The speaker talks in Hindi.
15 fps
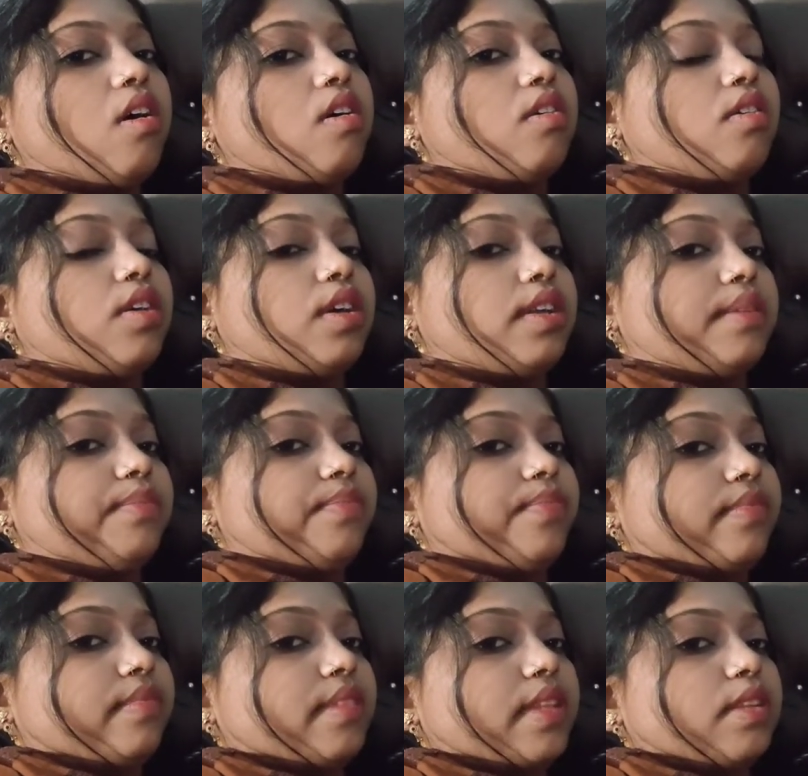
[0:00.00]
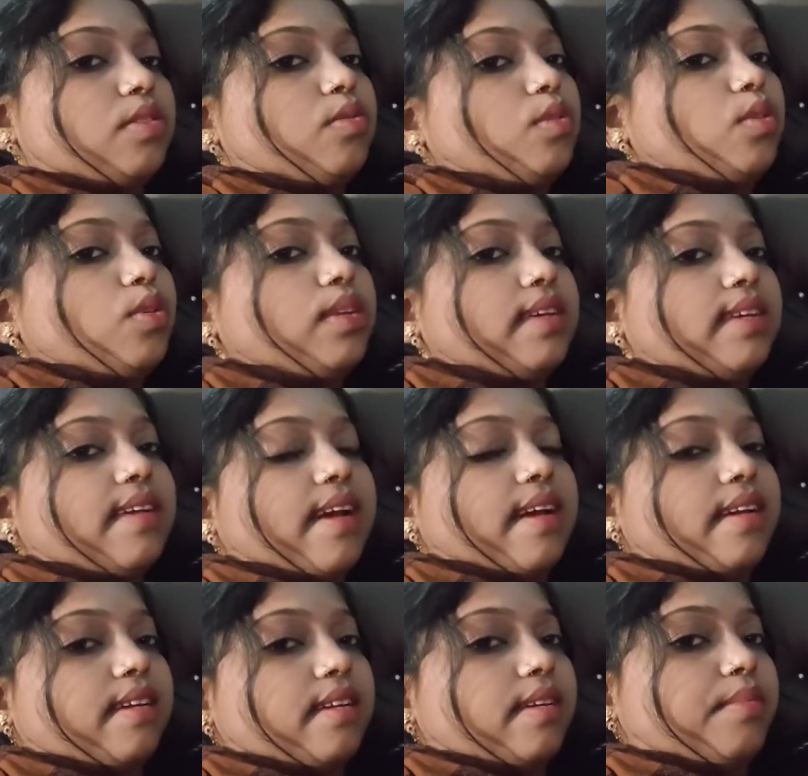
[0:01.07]
और जो लोग नए
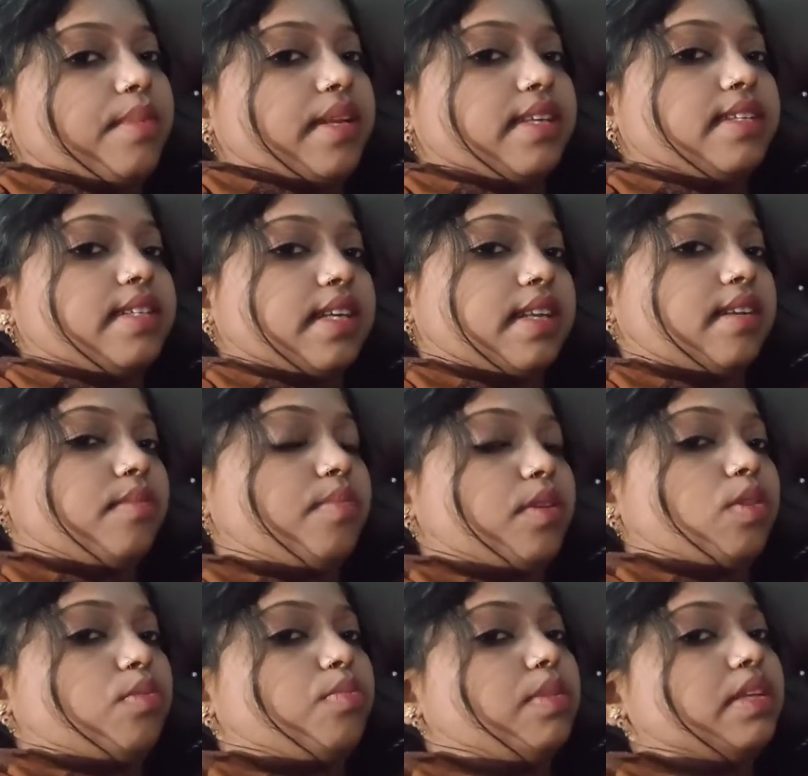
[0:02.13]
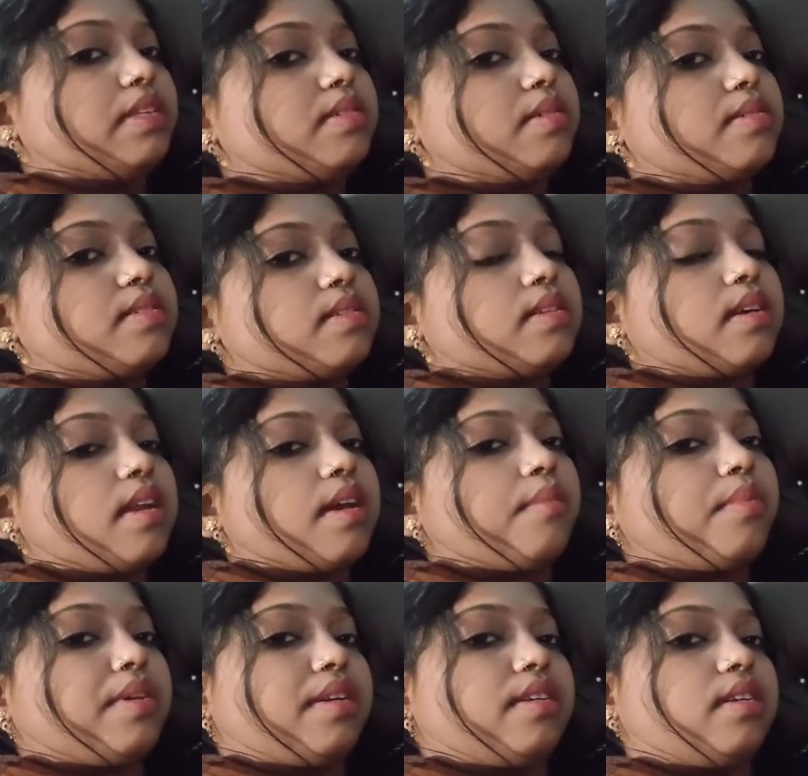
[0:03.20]
आए हैं मेरे चैनल पे तो प्लीज़ सब्सक्राइब
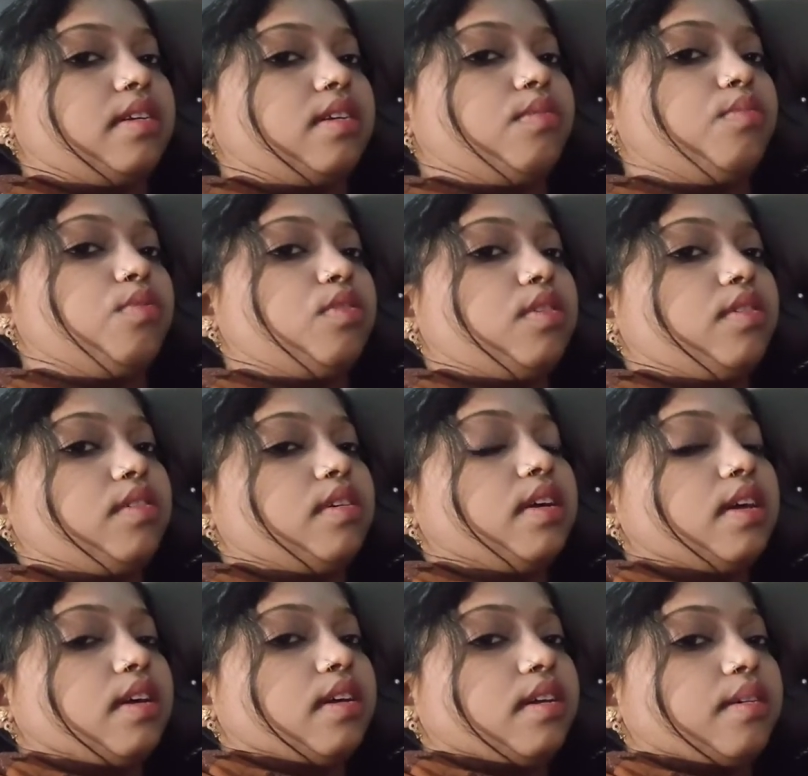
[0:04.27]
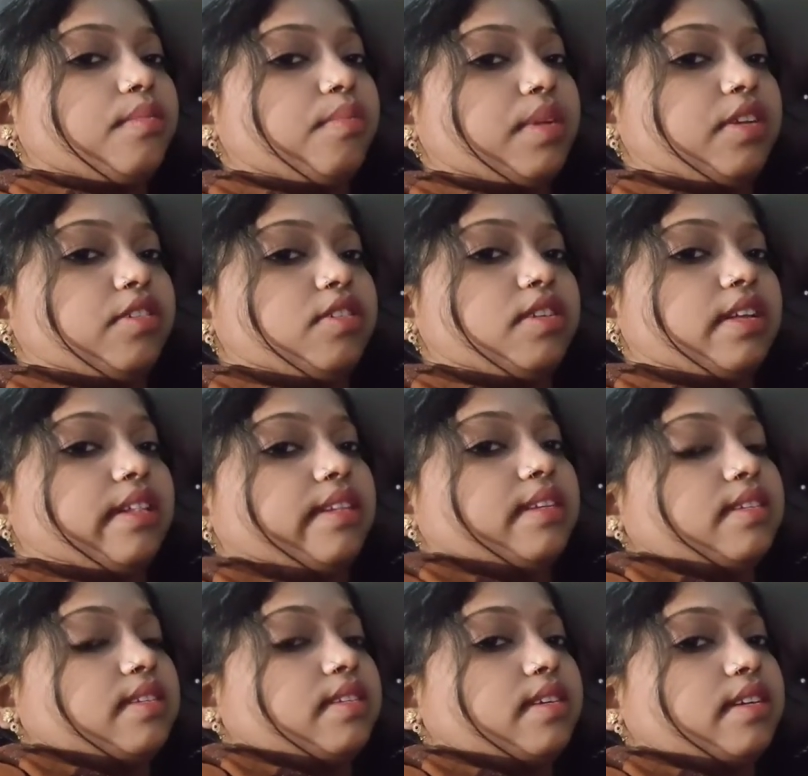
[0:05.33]
करना ना भूलें प्लीज़
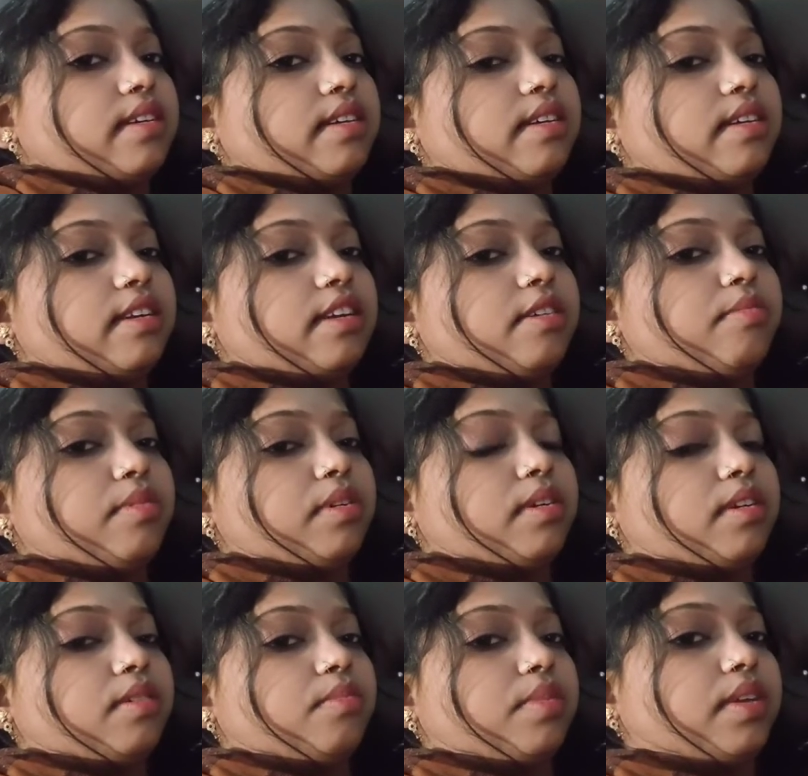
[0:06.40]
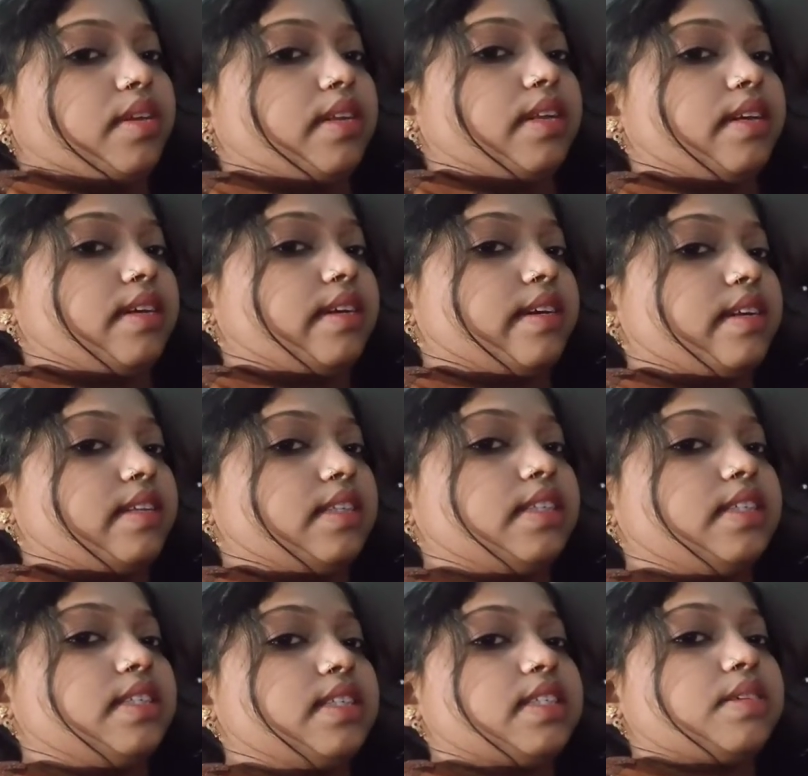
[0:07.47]
जल्दी से रेड बटन पे क्लिक कर
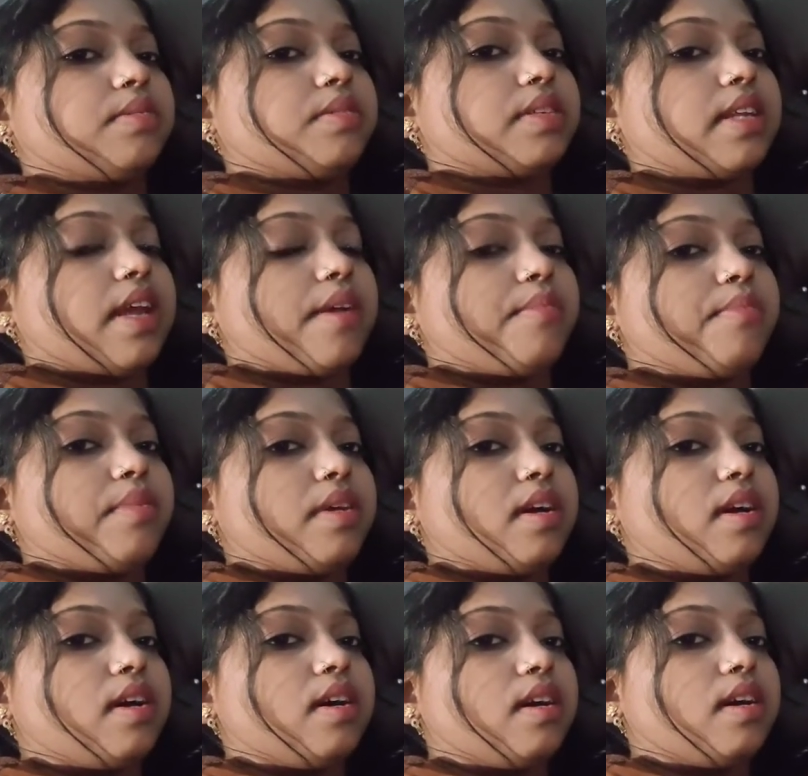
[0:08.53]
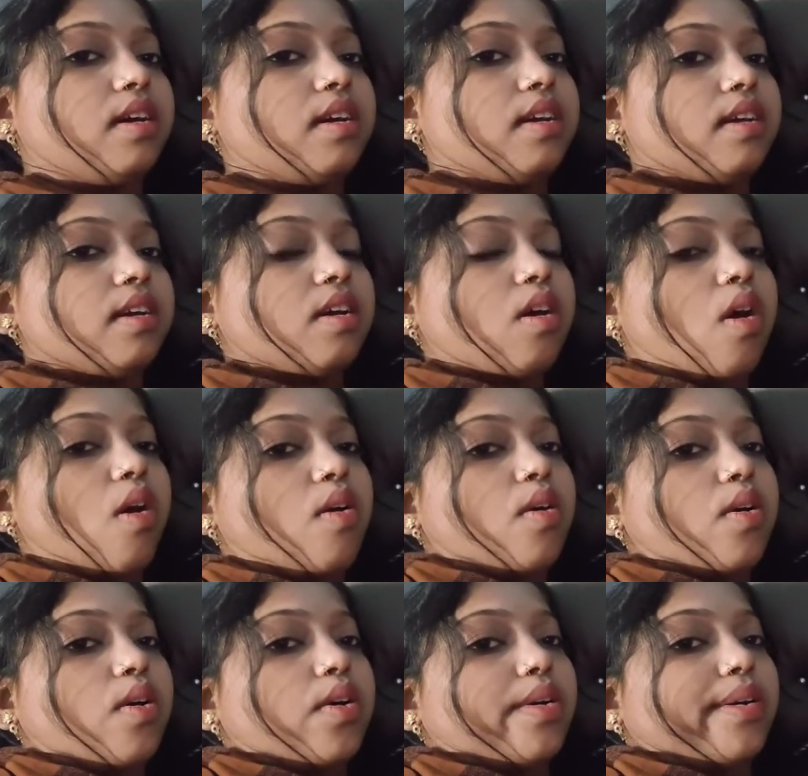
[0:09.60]
दीजिए सब्सक्राइब का
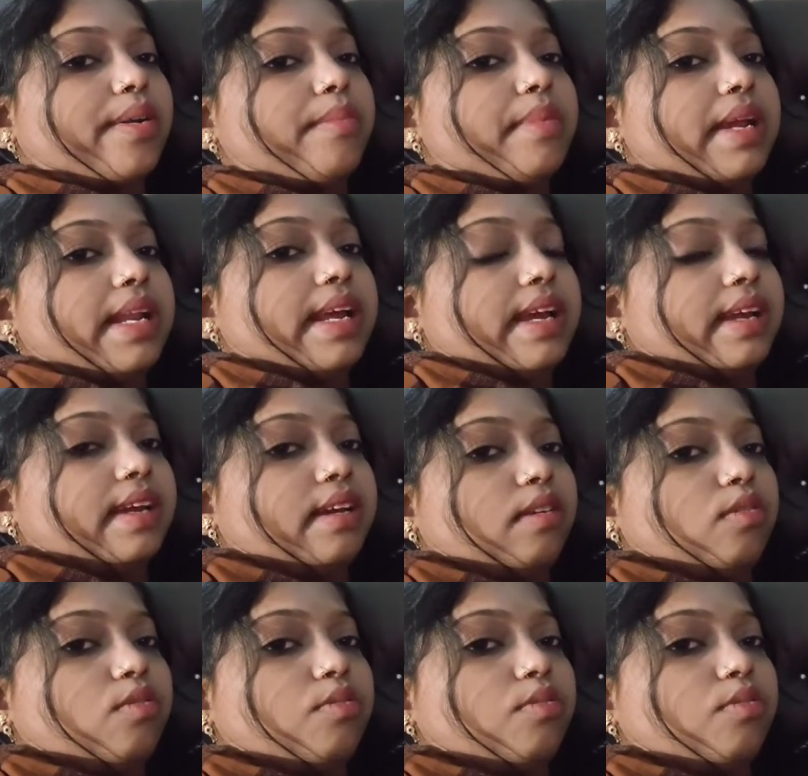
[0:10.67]
और बेल आइकन को